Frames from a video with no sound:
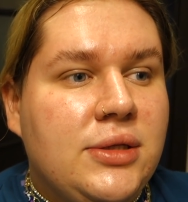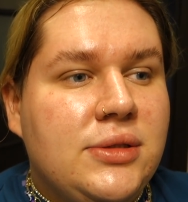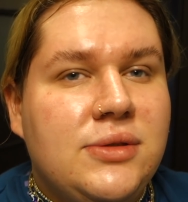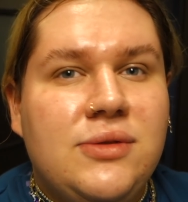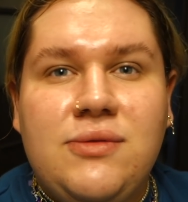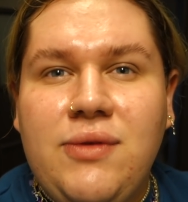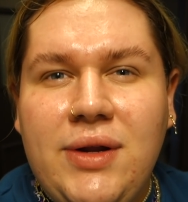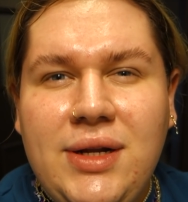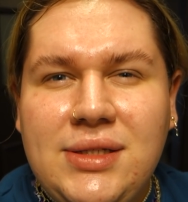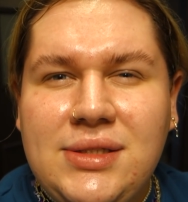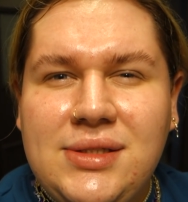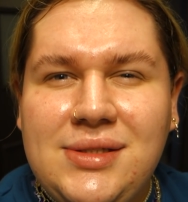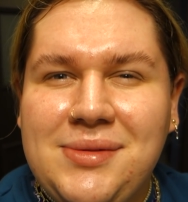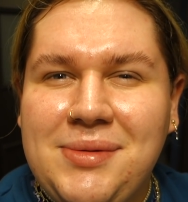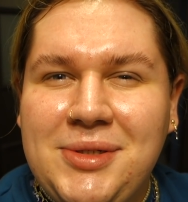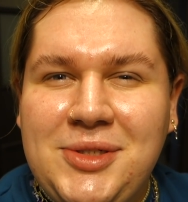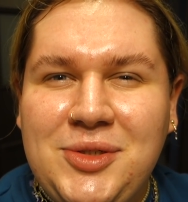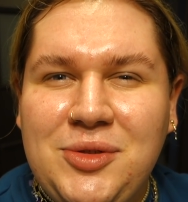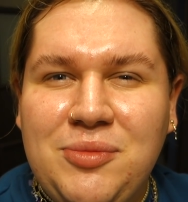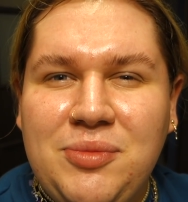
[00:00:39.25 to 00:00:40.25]
Dwa razy
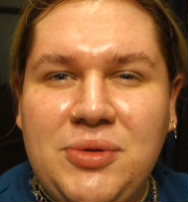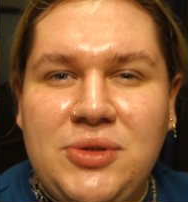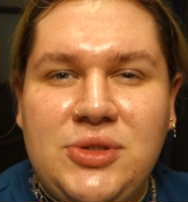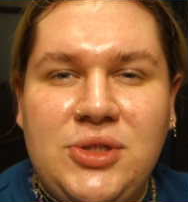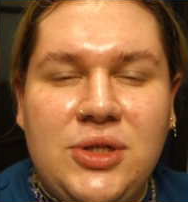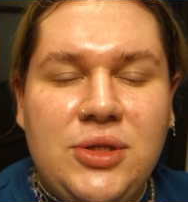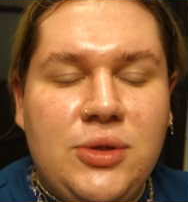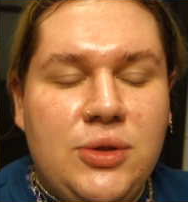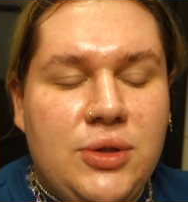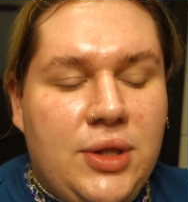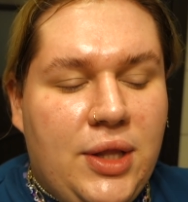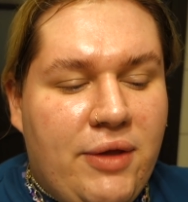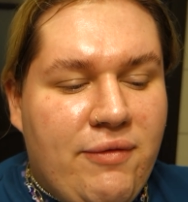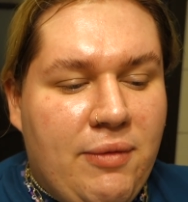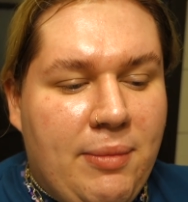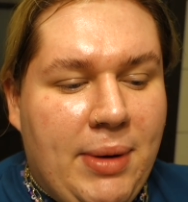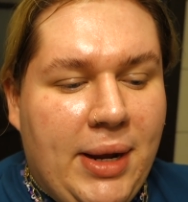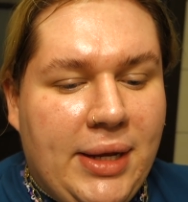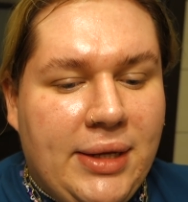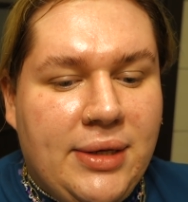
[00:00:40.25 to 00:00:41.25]
zobaczymy pod rząd,
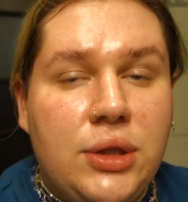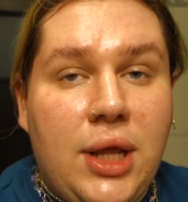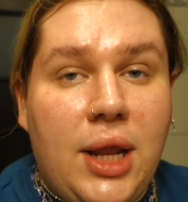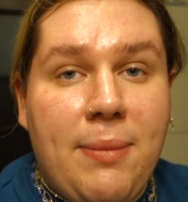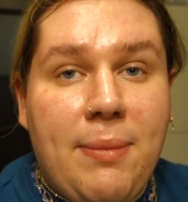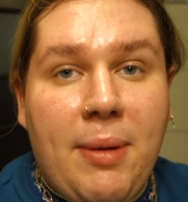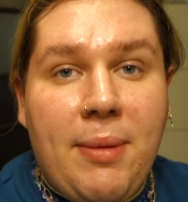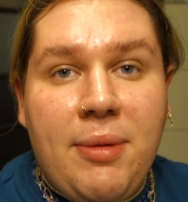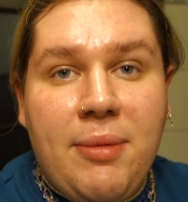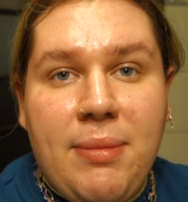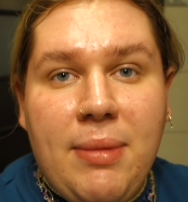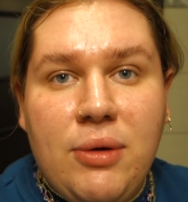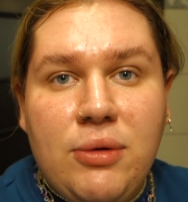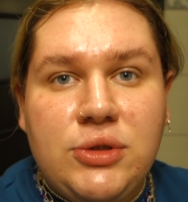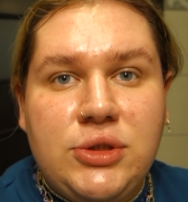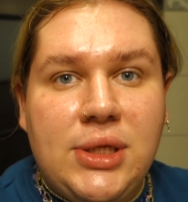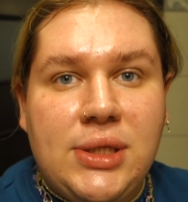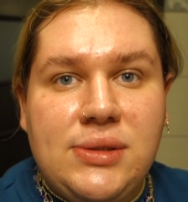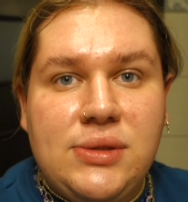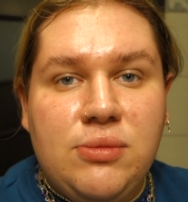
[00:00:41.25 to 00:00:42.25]
never mind. No ale mamy mało
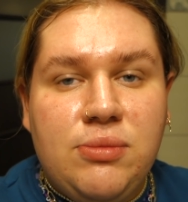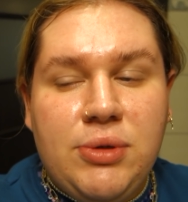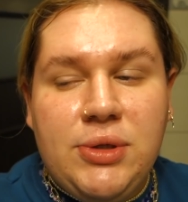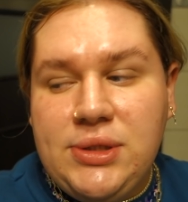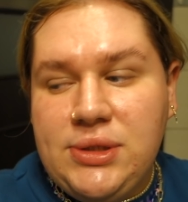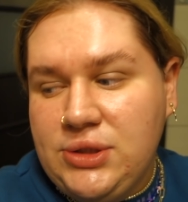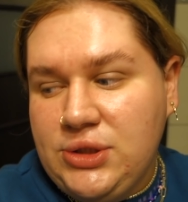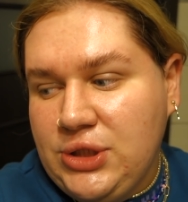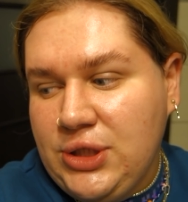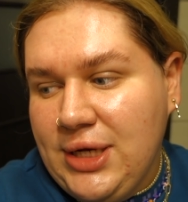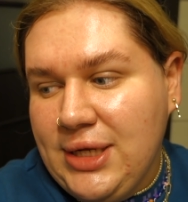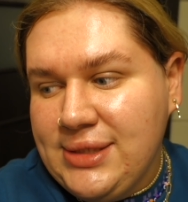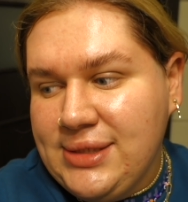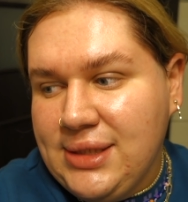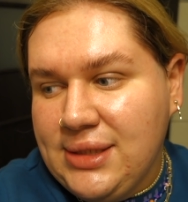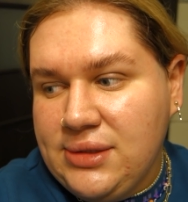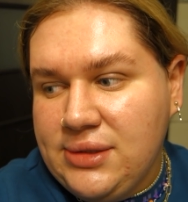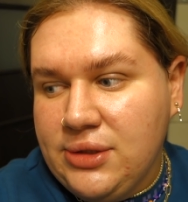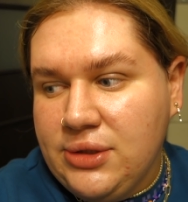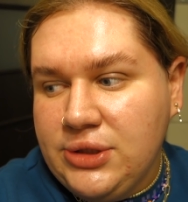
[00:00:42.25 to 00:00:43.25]
czasu, bo jest
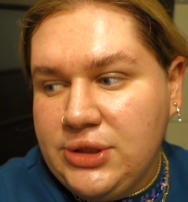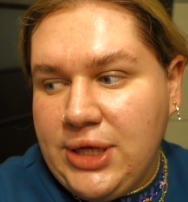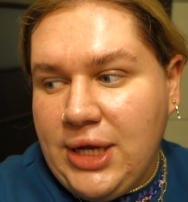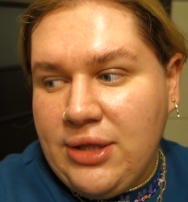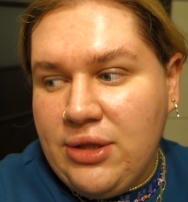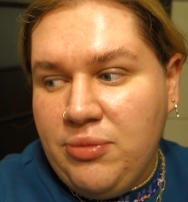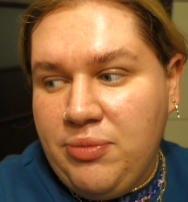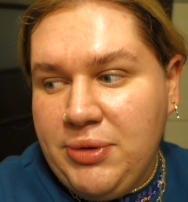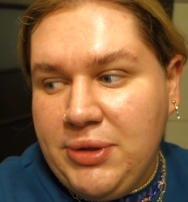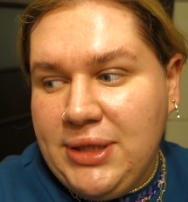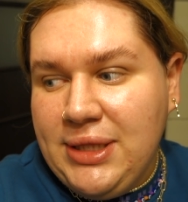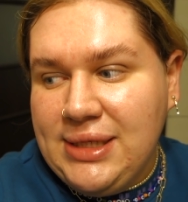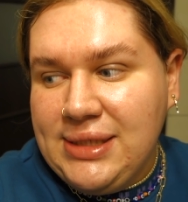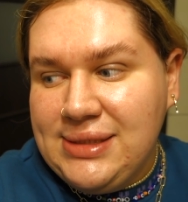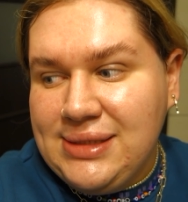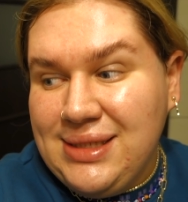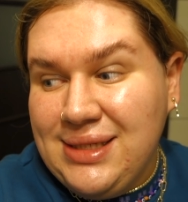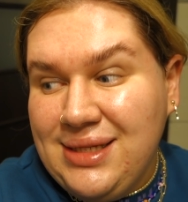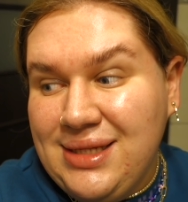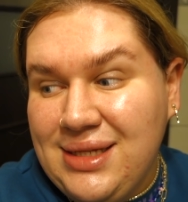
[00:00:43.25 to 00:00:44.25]
13 coś, a do
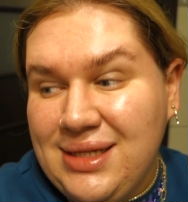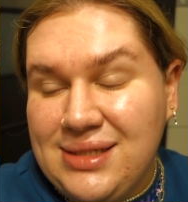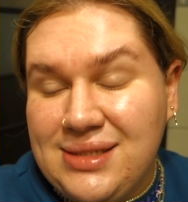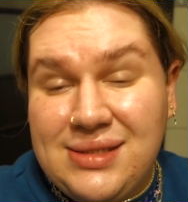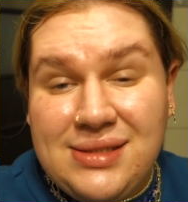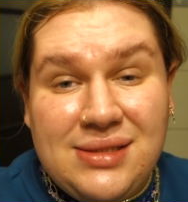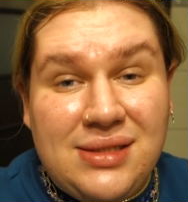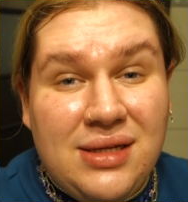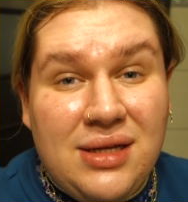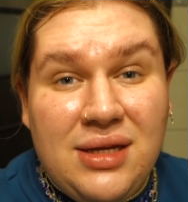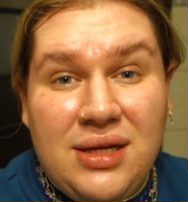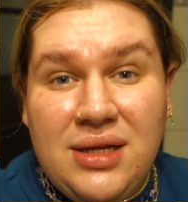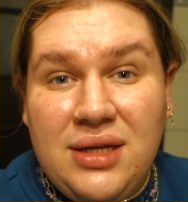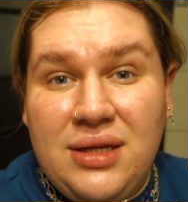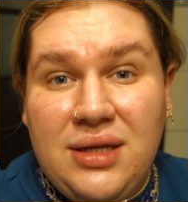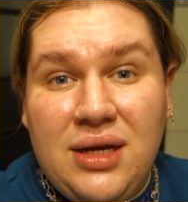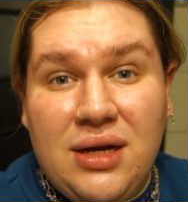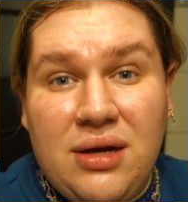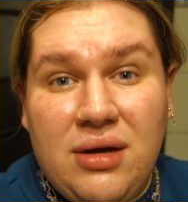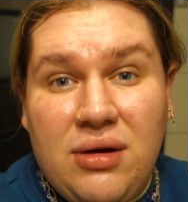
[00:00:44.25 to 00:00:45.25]
15 jest
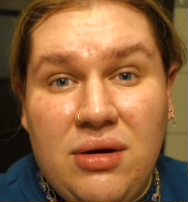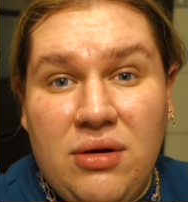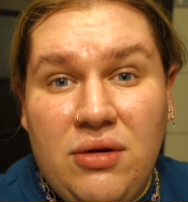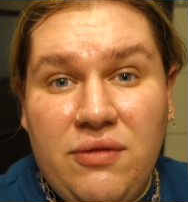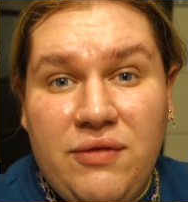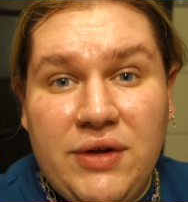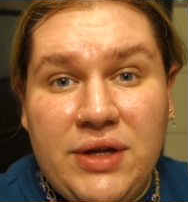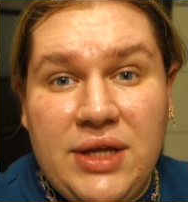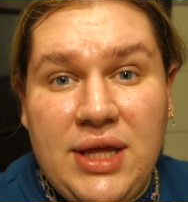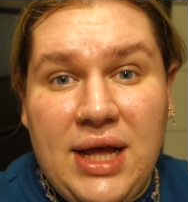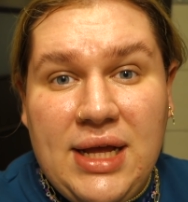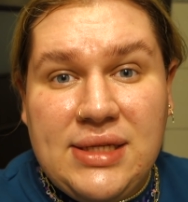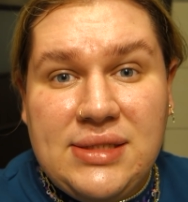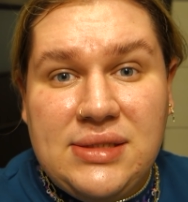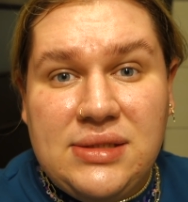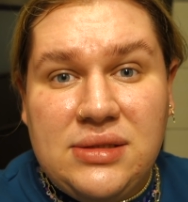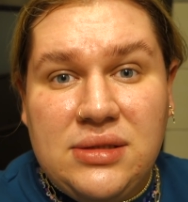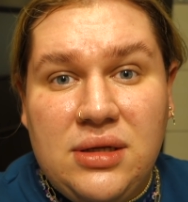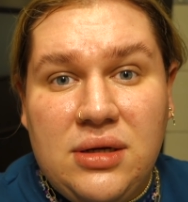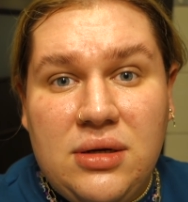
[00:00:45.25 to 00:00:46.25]
jakkolwiek
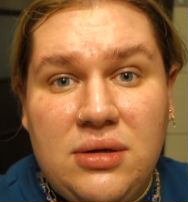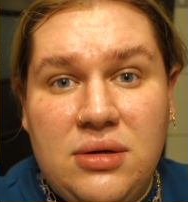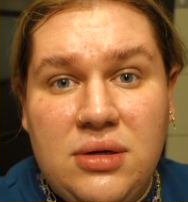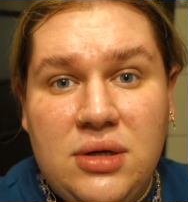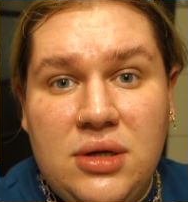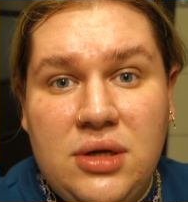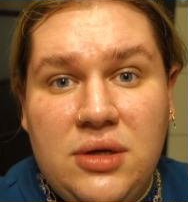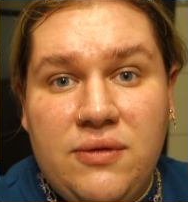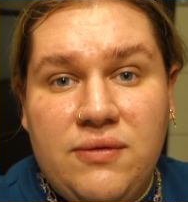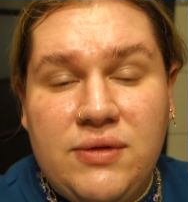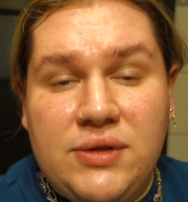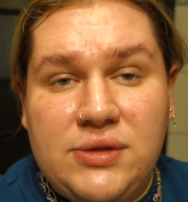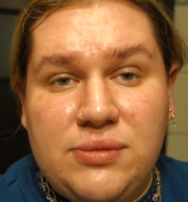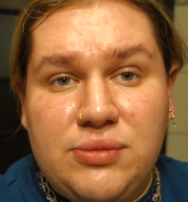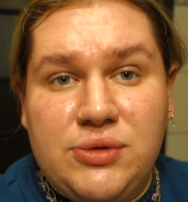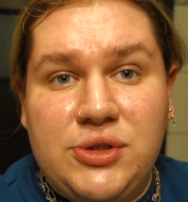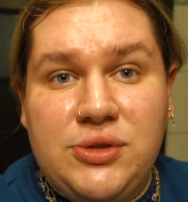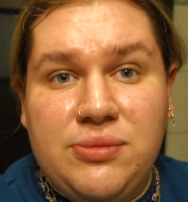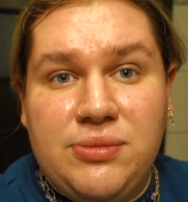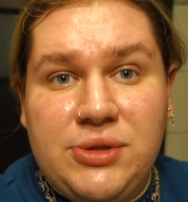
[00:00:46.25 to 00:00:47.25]
jasno. Więc
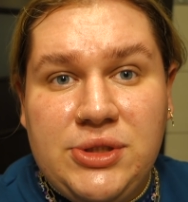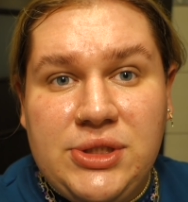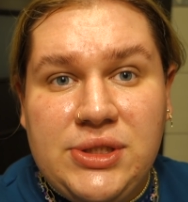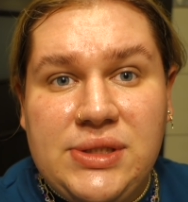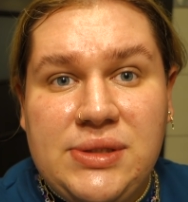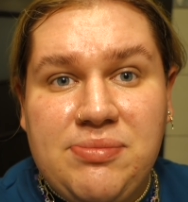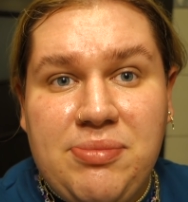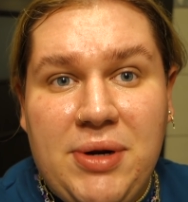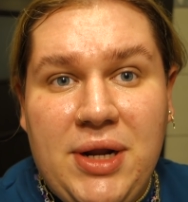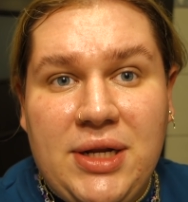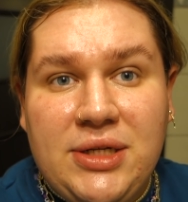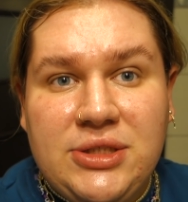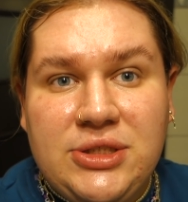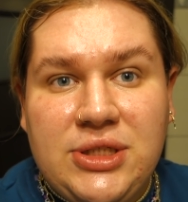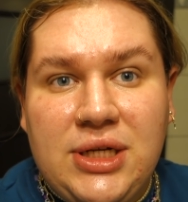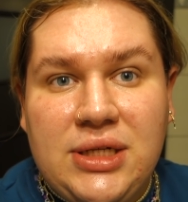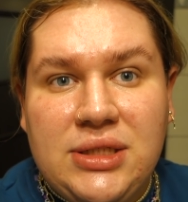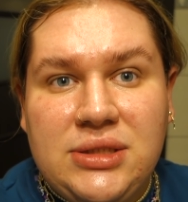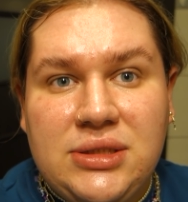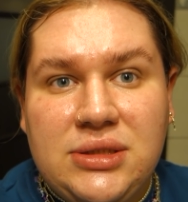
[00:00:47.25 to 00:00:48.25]
musimy się
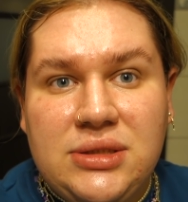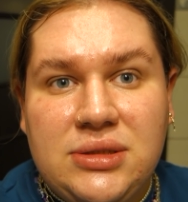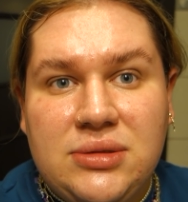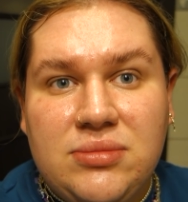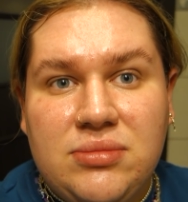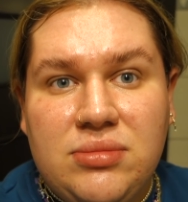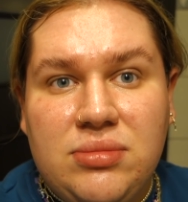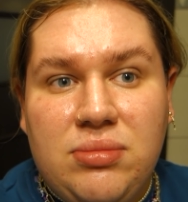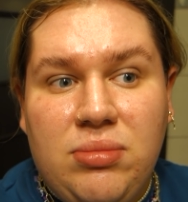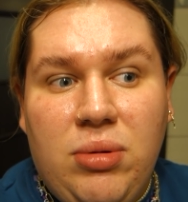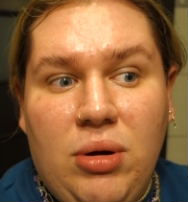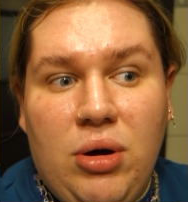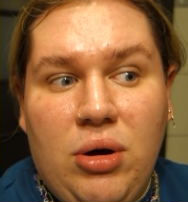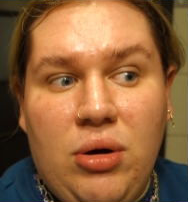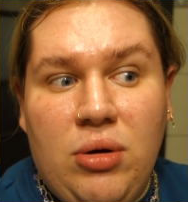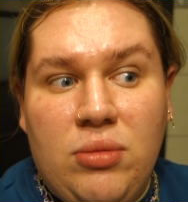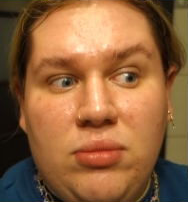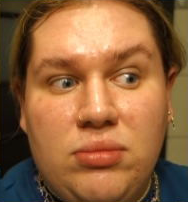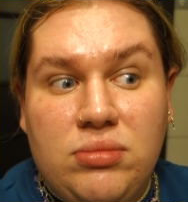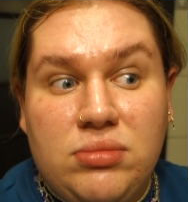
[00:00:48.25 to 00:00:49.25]
sprężać,
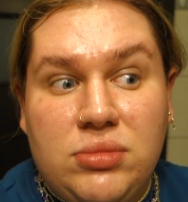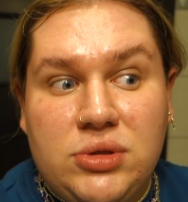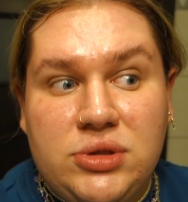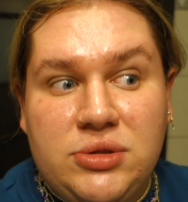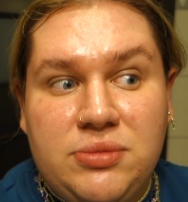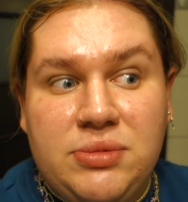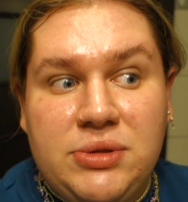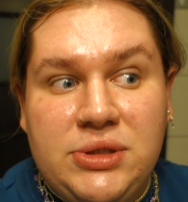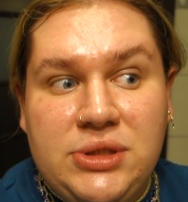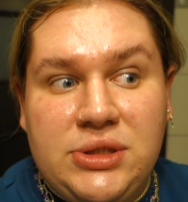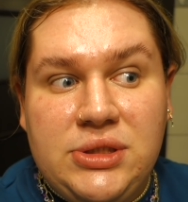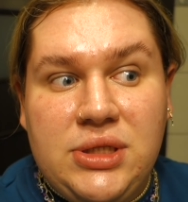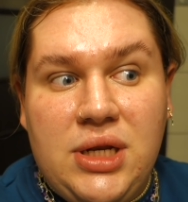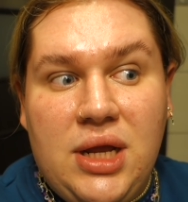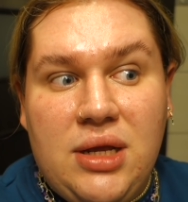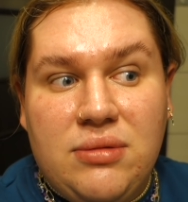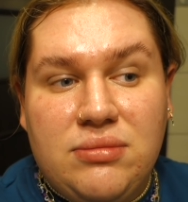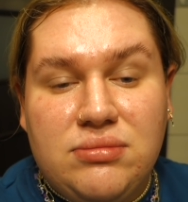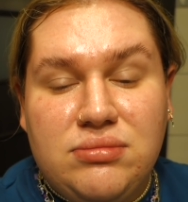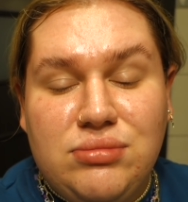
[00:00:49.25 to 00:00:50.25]
bo może być źle.